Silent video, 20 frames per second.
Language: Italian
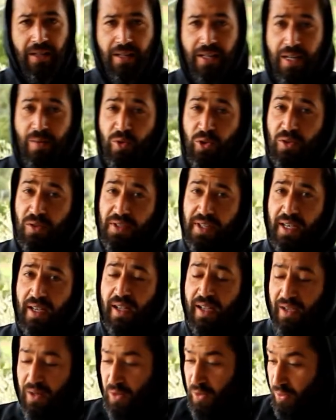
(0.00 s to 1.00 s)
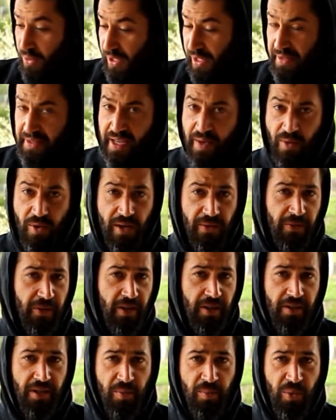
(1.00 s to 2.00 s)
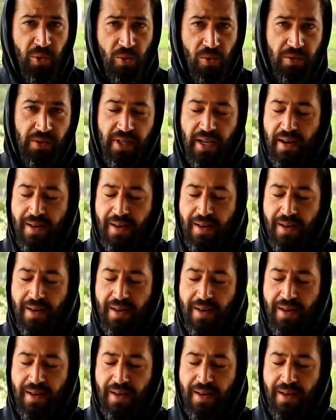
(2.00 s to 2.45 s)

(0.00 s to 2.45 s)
La motosega che noi utilizziamo alla fine di più sia